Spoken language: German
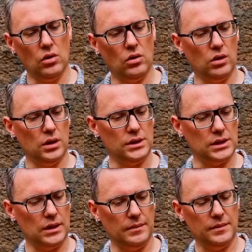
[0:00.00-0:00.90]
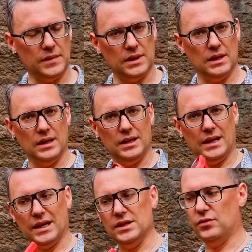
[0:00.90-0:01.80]
Und ähm,
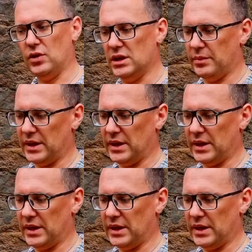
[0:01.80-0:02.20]
der Riesenvorteil